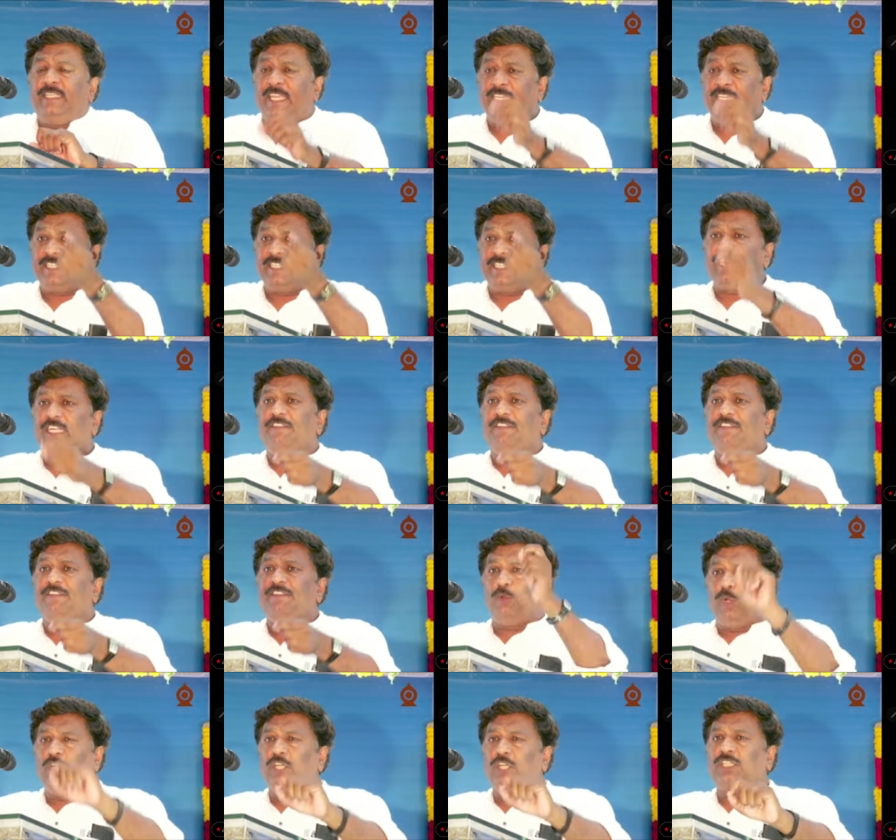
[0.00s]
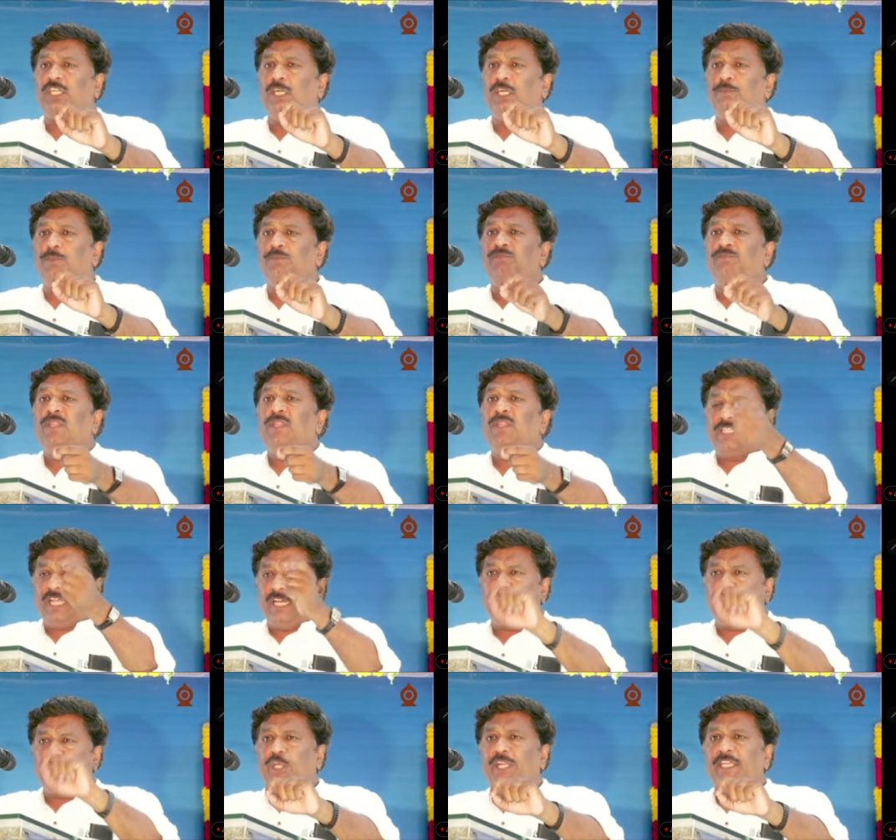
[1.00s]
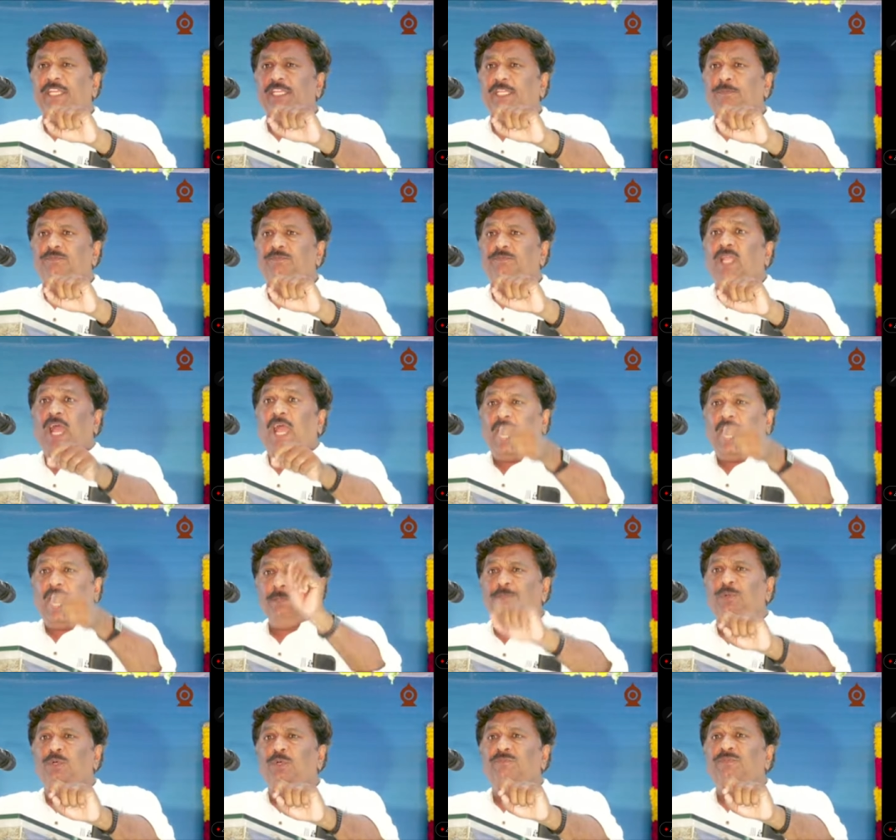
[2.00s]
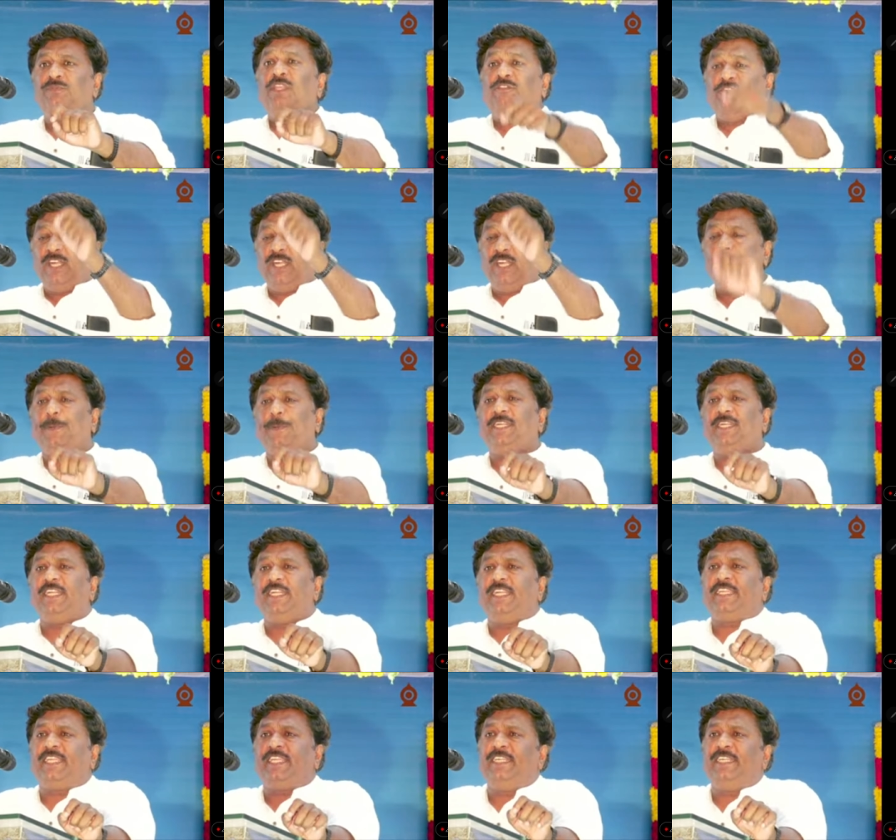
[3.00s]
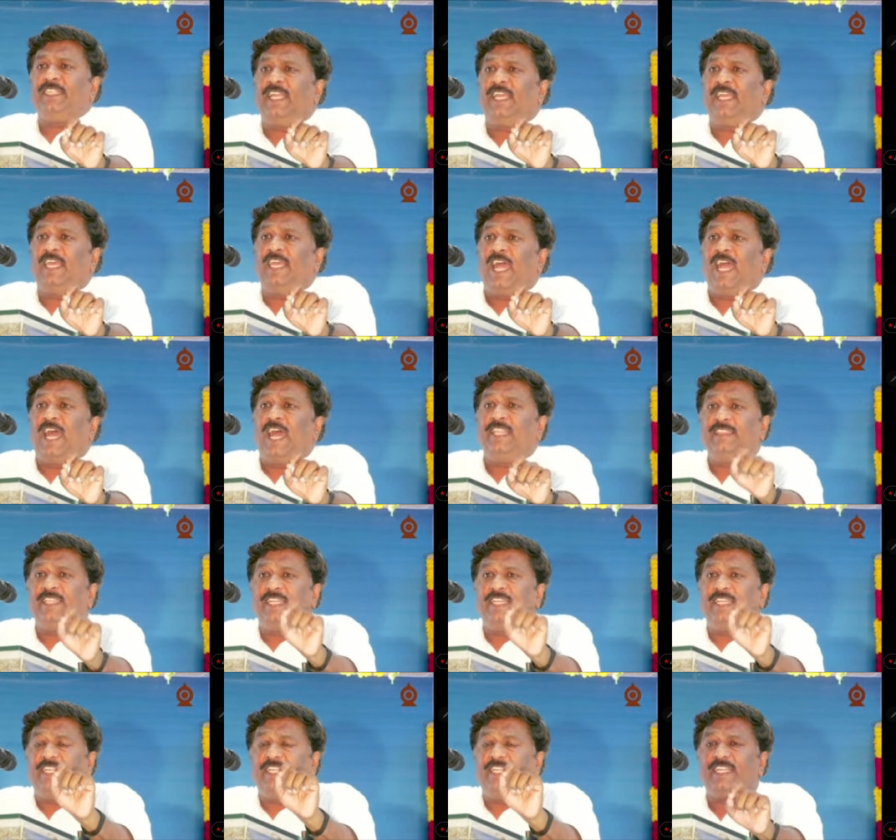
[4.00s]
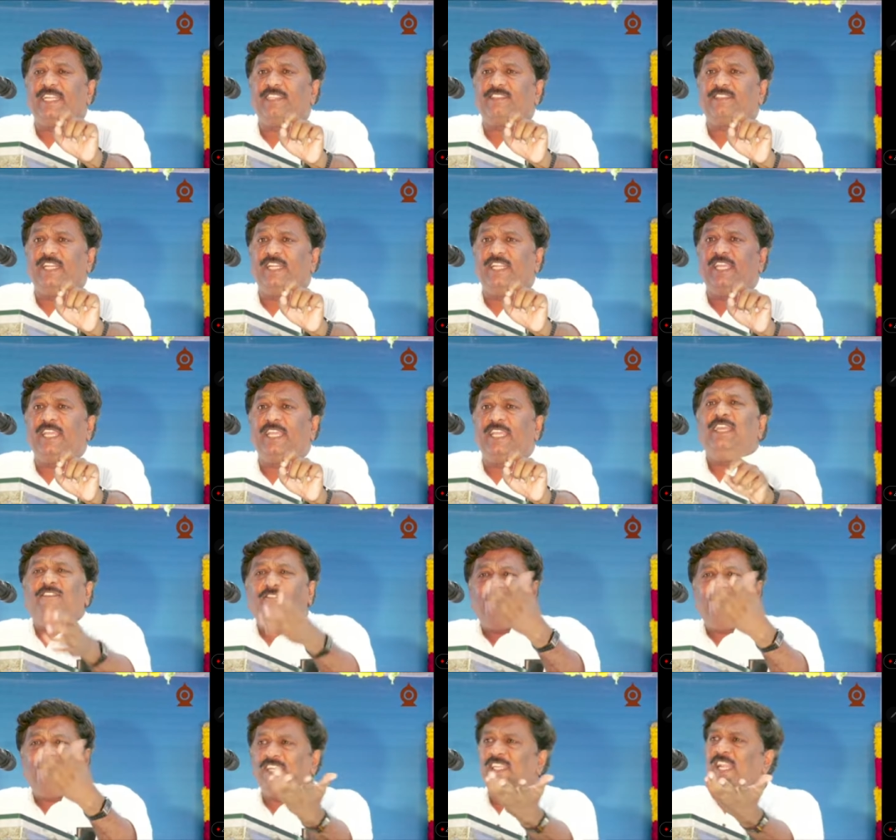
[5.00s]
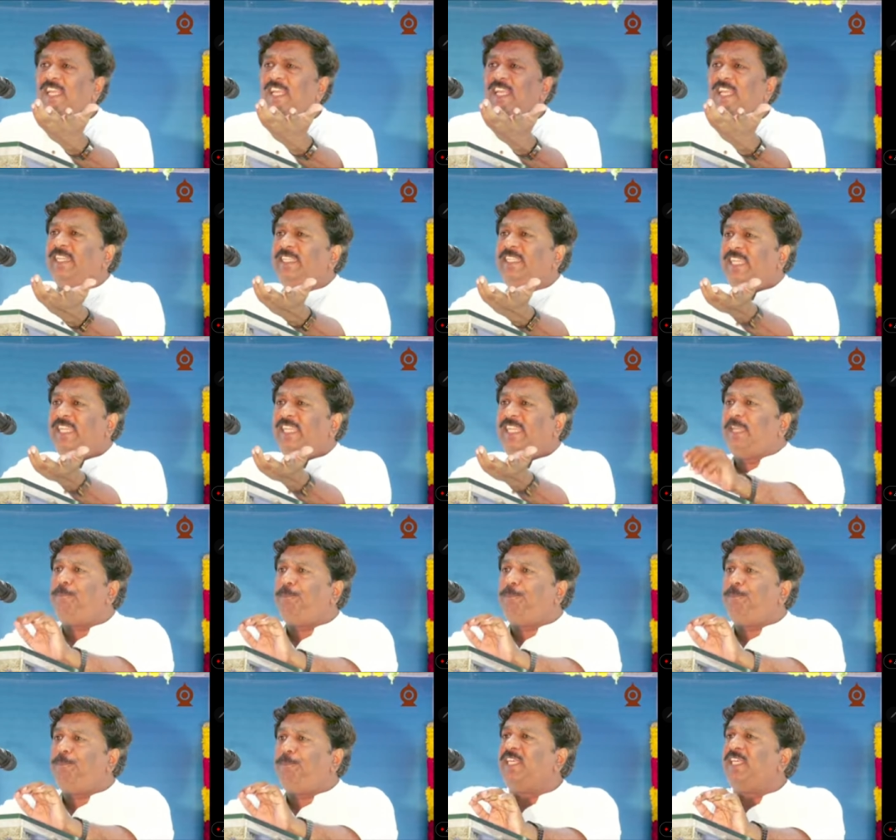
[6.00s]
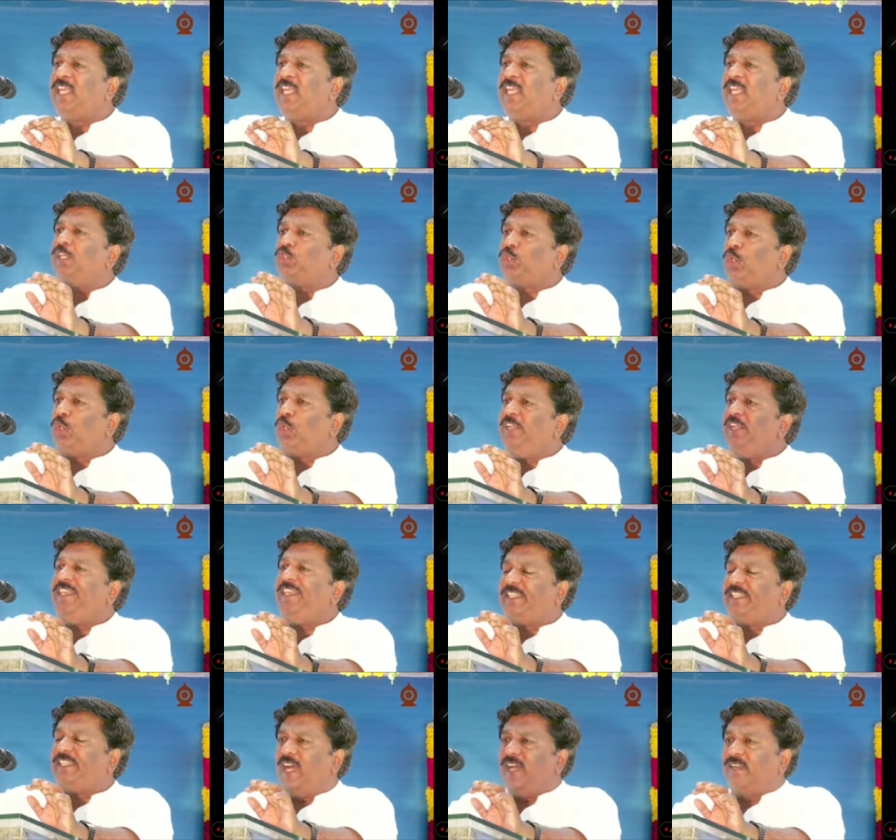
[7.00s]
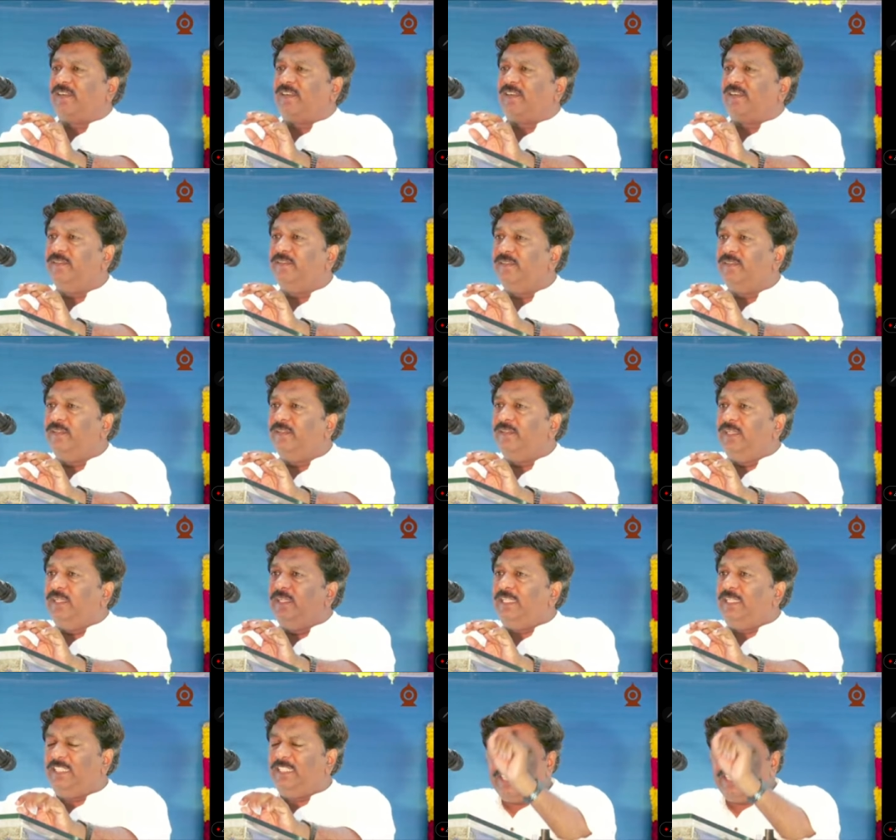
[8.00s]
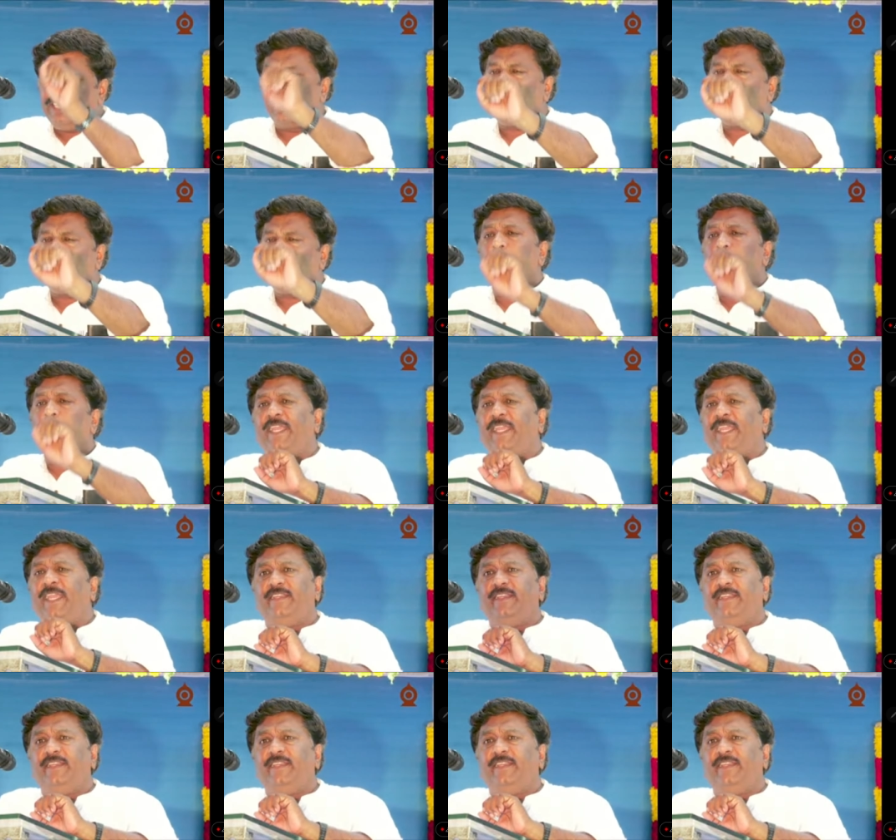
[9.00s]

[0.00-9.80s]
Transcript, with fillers: ஏற்கனவே ஒழுக்கமும் கருணையும் அன்பும் வெளிப்பட்டிருக்கின்ற அந்த நேரத்திலே வள்ளலார் எதை புதியதாக சொல்லிவிட்டார் இதுதான் உண்மை